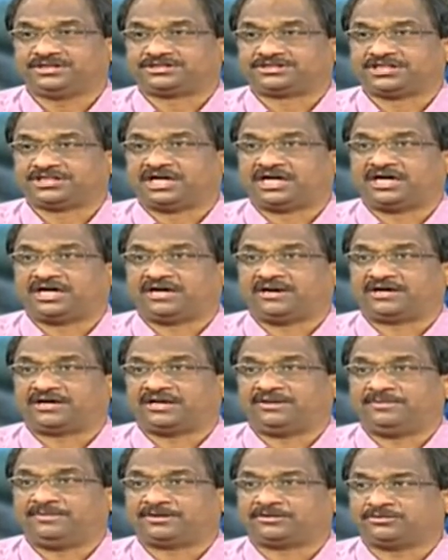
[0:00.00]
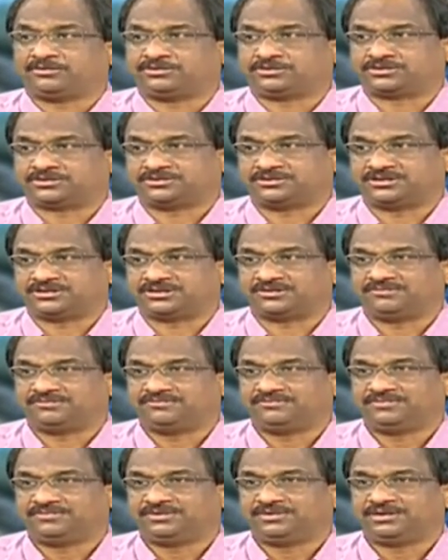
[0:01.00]
ఇచ్చి అగ్రిమెంట్ కుదుర్చుకుంటాం
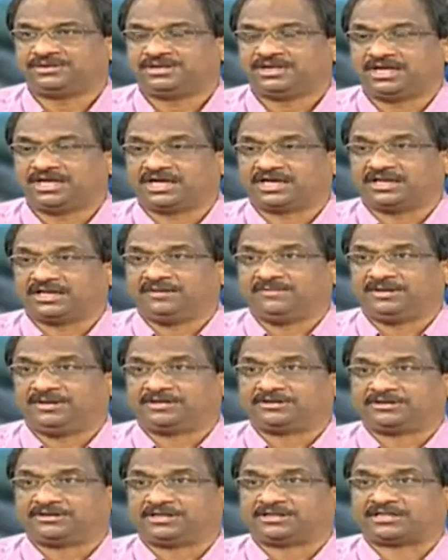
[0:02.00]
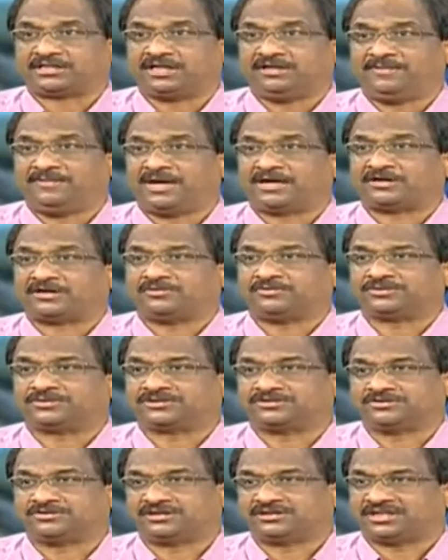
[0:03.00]
అగ్రిమెంట్ తీసుకెళ్లి బ్యాంకు
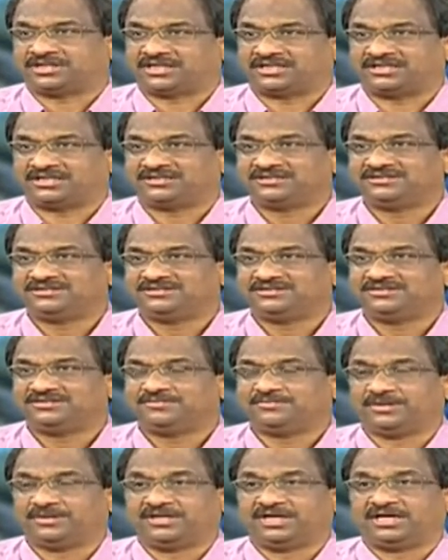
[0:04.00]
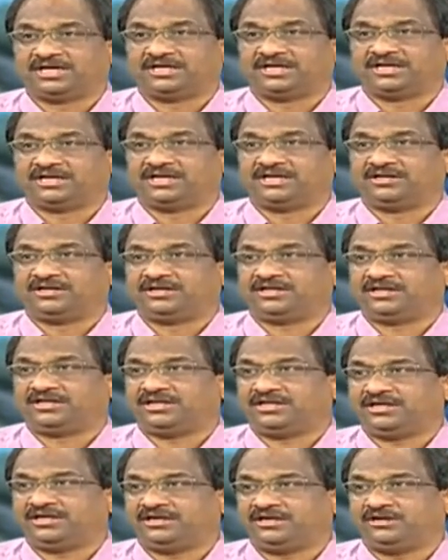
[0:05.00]
పోతావు అంతే కదా పోయి అయ్యా నేను
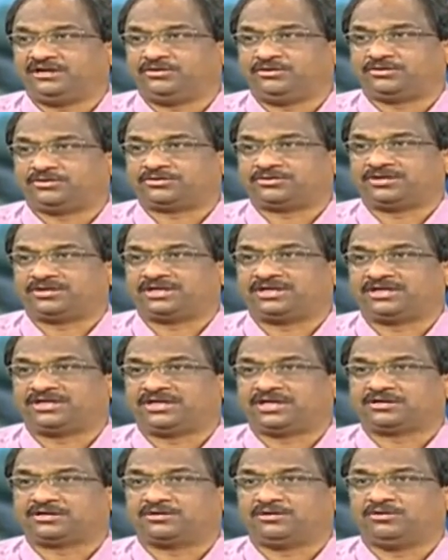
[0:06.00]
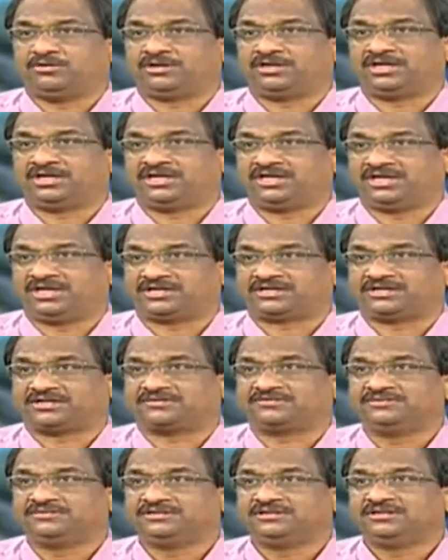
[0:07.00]
ఇల్లు కొంటున్నా నాకు లోన్ ఇవ్వండి
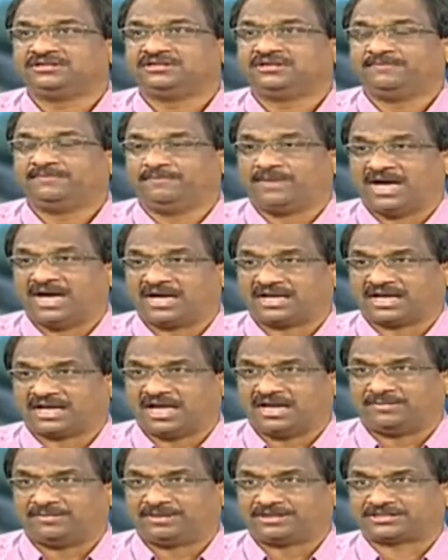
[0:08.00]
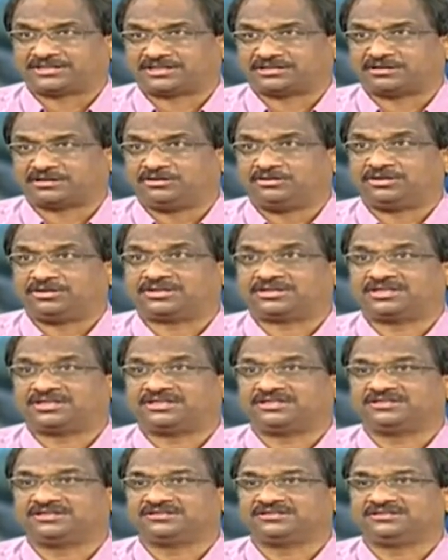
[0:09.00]
అంటారు బ్యాంకే ఎనభై శాతం లోన్
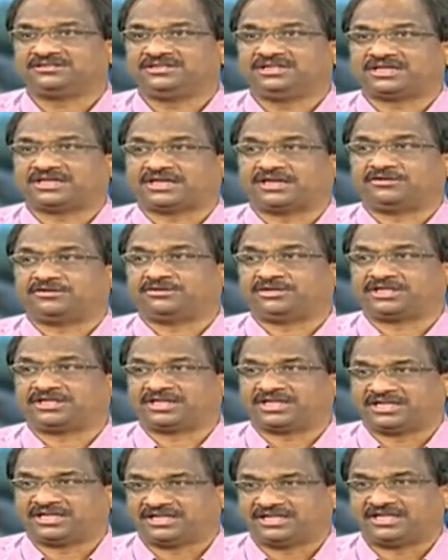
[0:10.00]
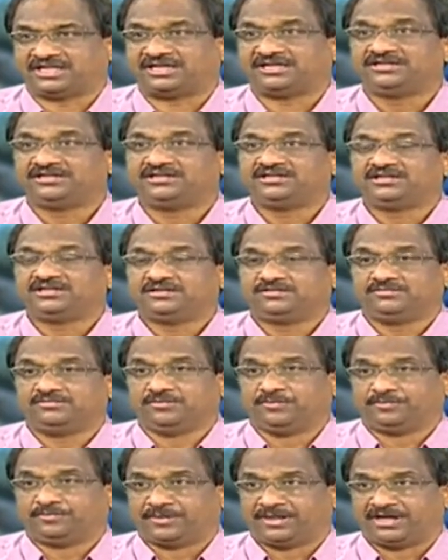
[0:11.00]
ఇస్తుంది ఇక్కడ కూడా జరిగేది అది
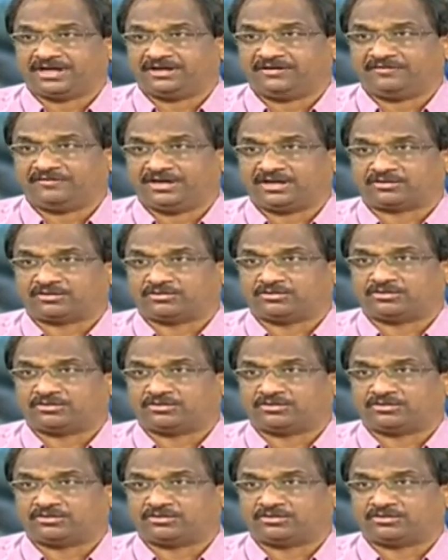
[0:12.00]
ముప్పై రెండు వేల